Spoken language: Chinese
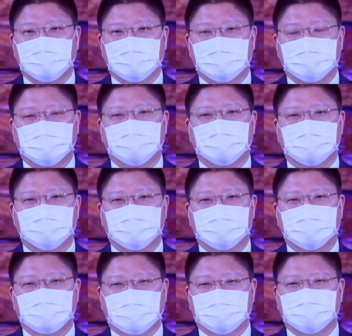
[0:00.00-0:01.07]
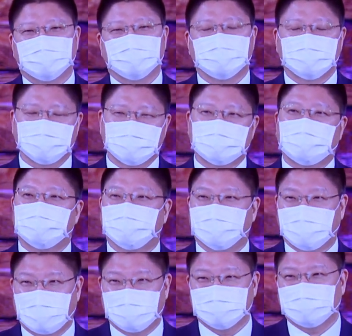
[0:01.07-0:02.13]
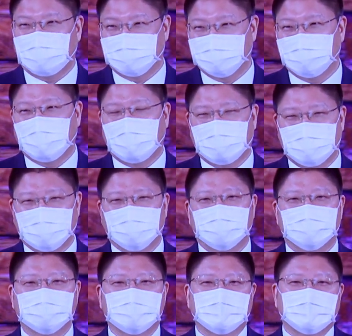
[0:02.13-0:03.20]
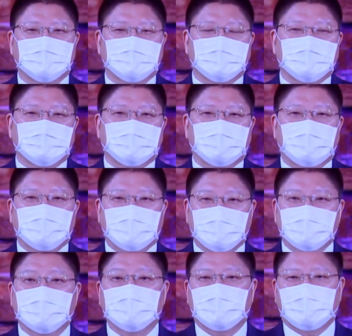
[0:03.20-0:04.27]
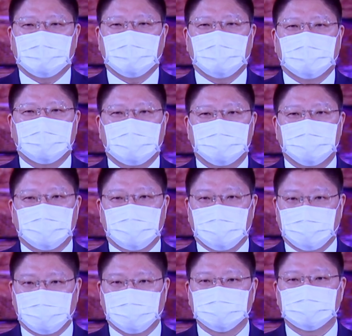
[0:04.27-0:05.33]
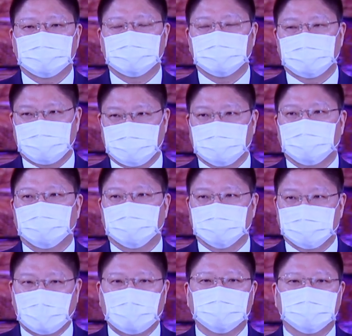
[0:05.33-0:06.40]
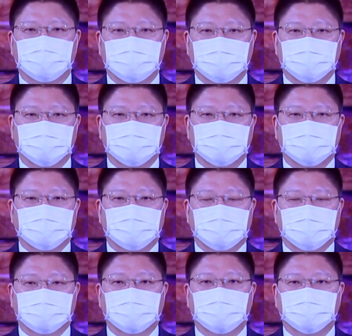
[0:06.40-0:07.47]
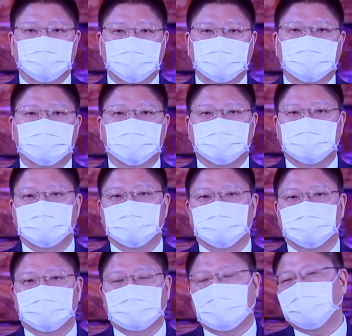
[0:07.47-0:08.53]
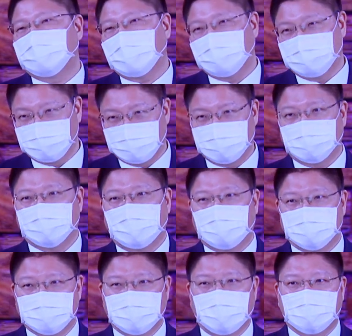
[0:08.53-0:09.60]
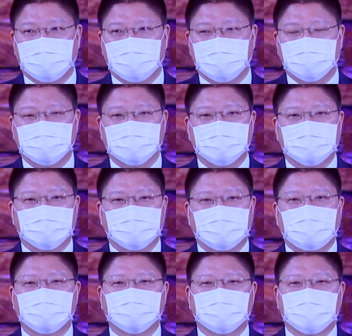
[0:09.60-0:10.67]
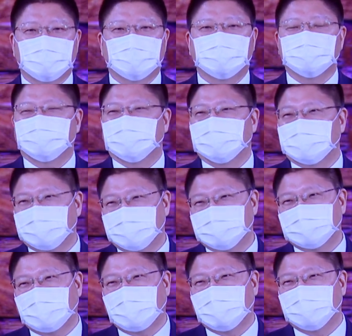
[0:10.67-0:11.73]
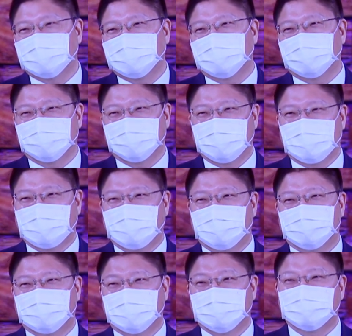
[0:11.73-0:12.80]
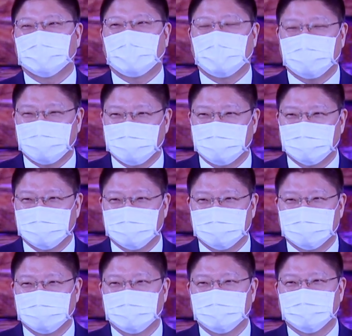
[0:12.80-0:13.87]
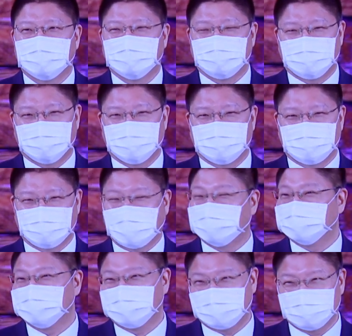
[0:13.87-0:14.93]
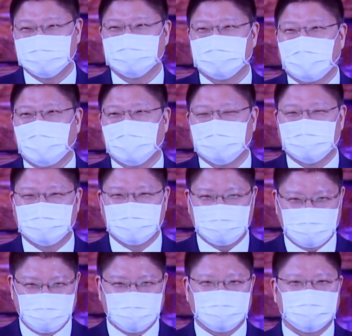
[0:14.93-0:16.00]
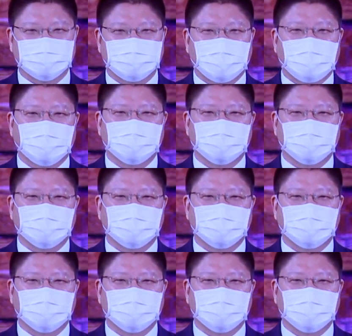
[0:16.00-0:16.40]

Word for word: 真的就是小时候就是在佛堂长大的哈，嗯。那爷爷奶奶他们也都是亲口道亲，所以我们真的是三代的修道家庭。那如果以后学现在哦也成家立业了，就算是四四代了哈，即将迈